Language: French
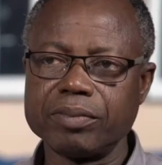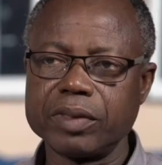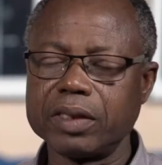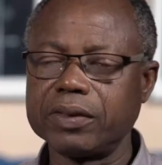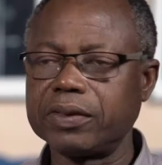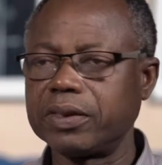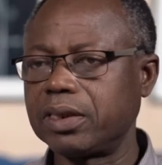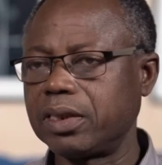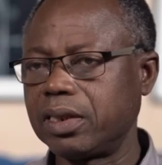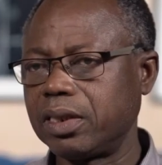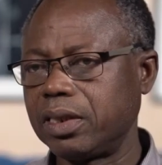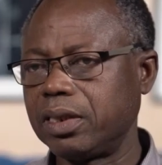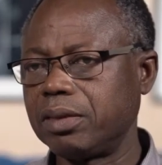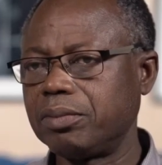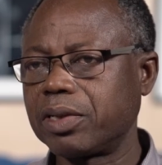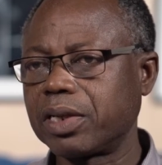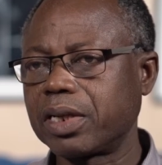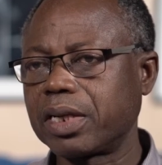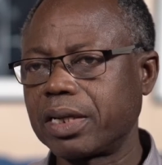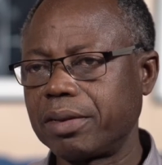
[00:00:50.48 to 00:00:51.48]
des
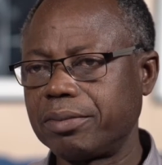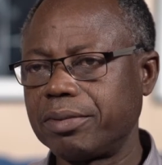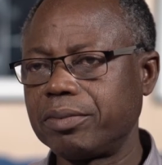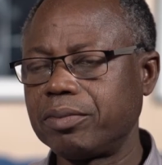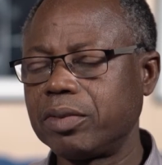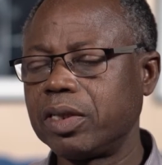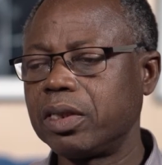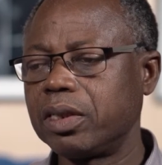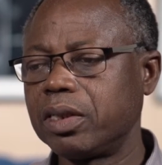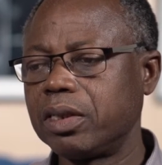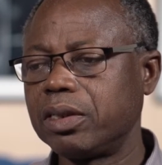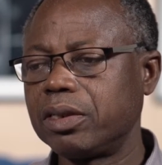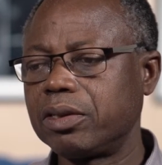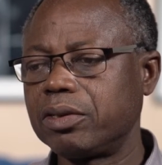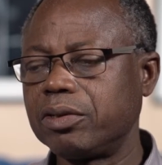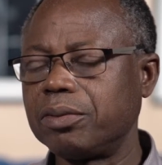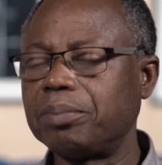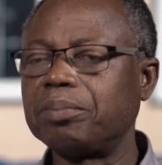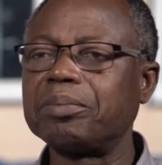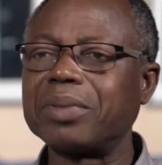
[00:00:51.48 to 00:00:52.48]
équilibres quand même
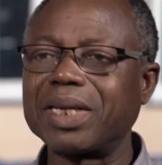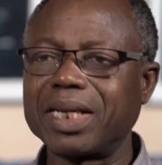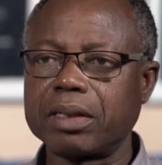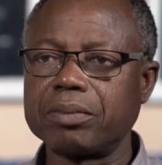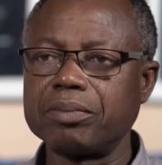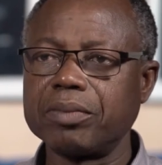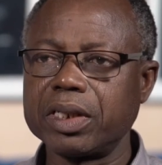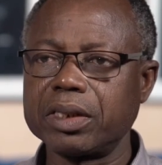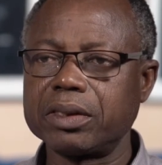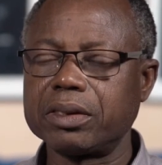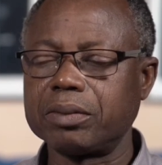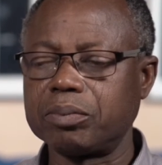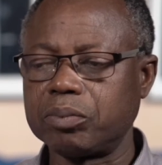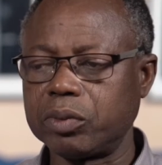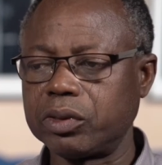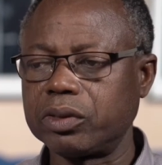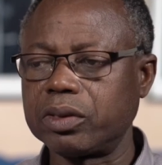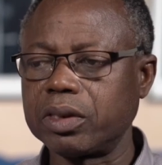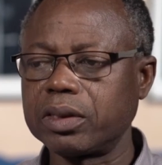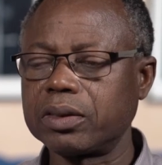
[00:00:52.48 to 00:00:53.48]
qui permettent
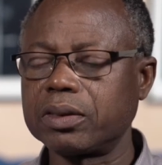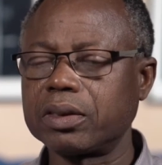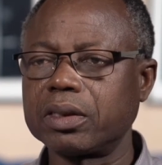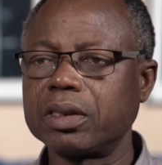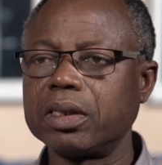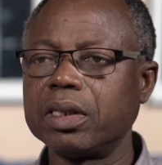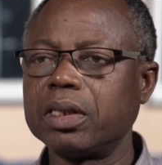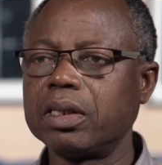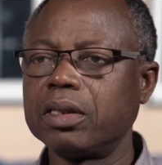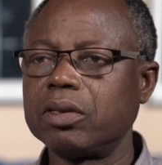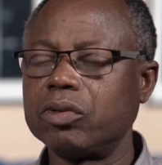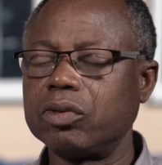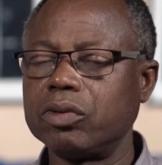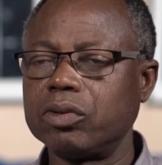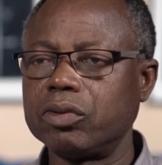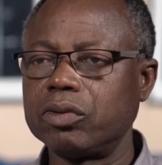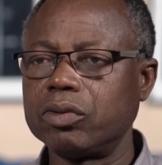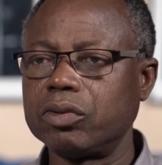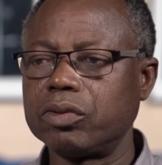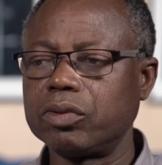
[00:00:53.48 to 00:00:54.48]
peut-être
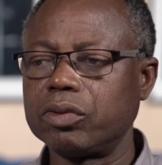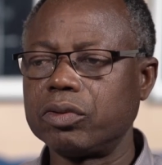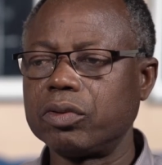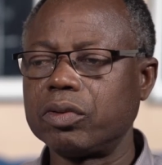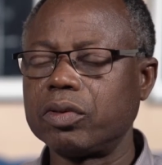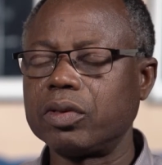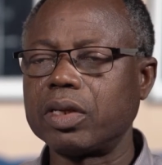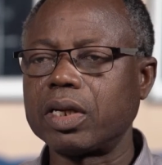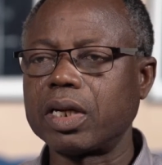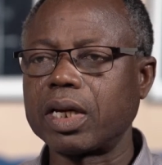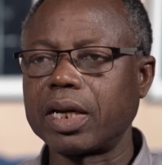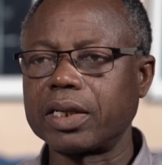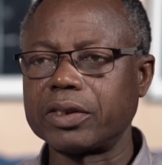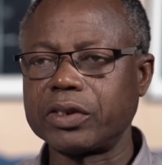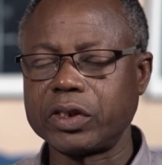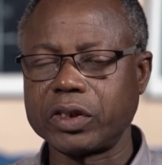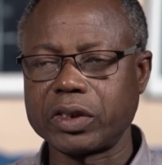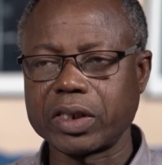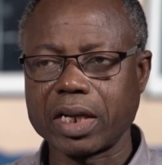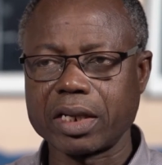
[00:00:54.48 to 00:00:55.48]
à
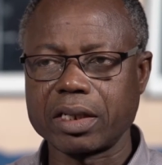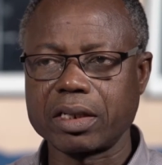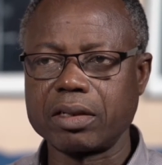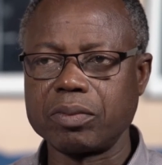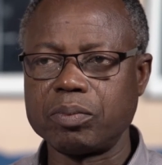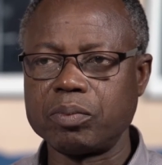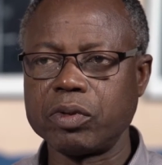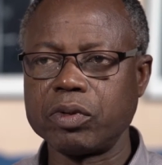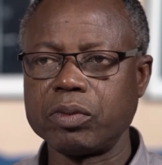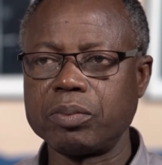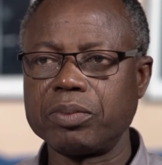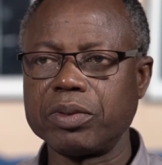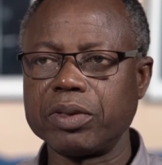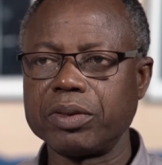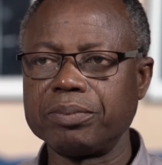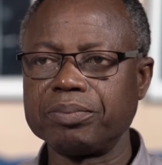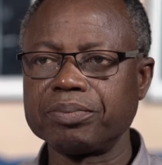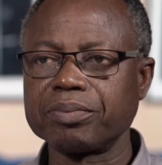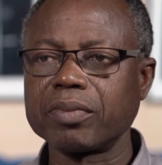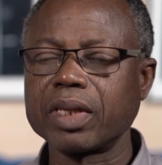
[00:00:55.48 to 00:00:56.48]
chaque
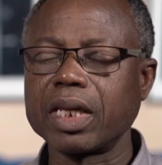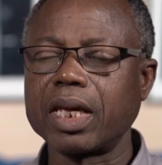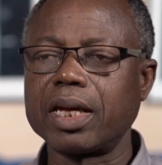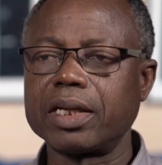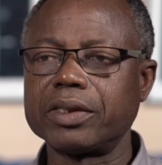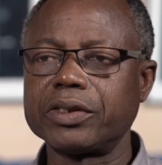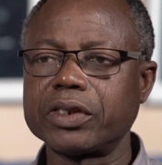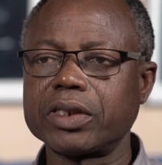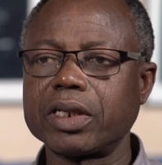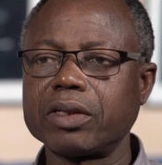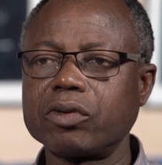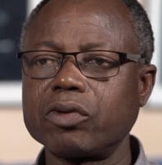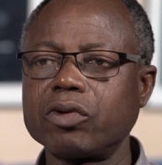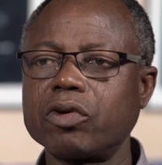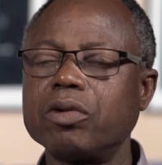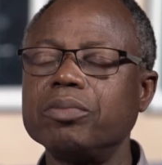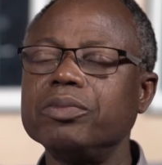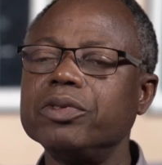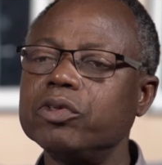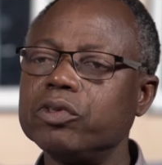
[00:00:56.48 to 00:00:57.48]
peuple, à chaque
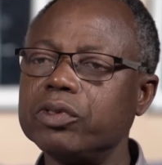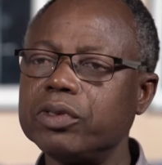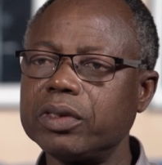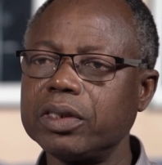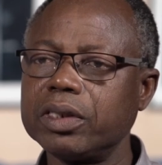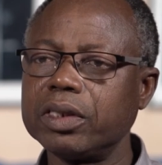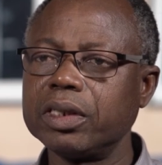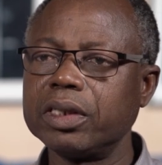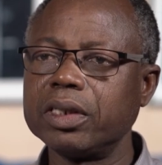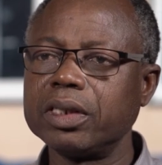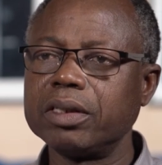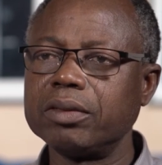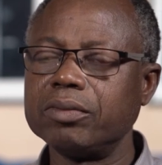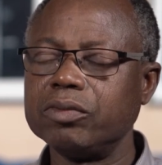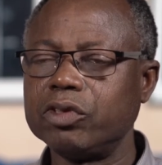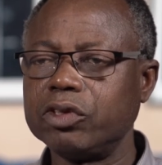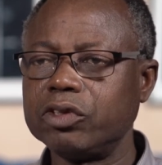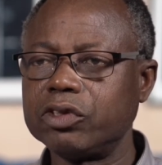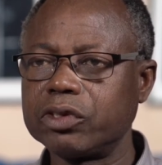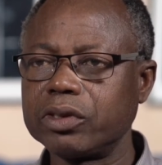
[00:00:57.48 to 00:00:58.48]
communauté
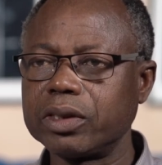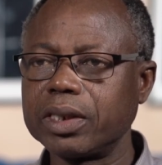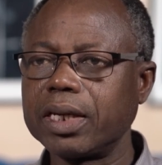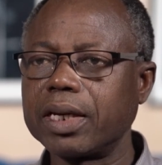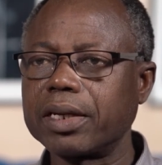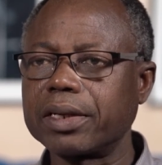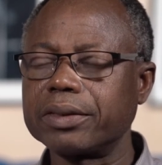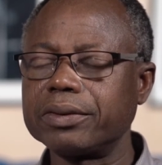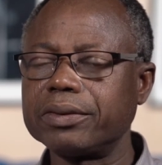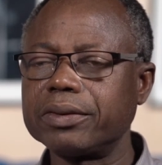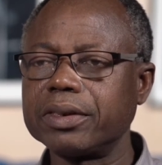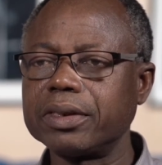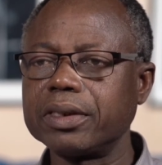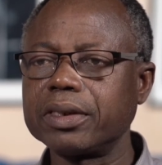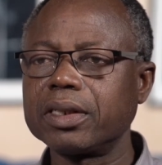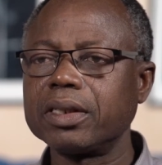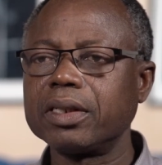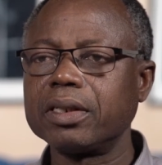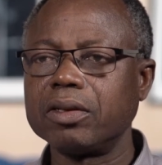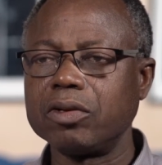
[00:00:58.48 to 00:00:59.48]
de se
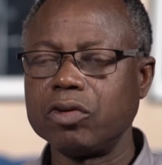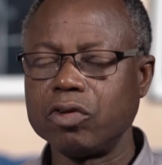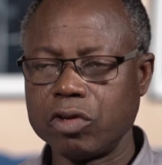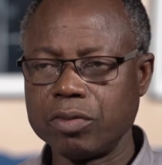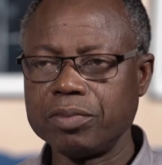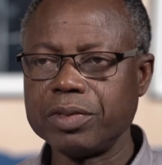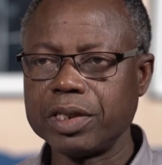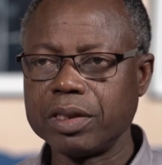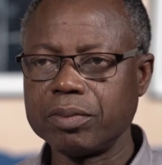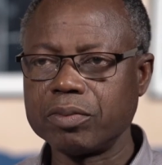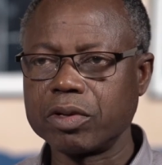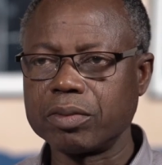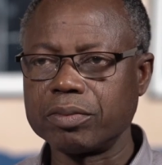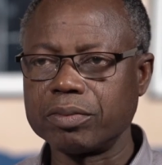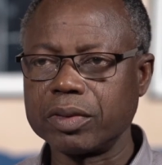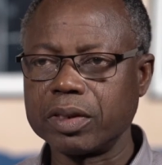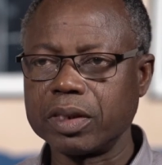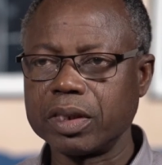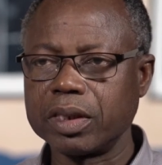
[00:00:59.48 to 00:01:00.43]
garantir le minimum.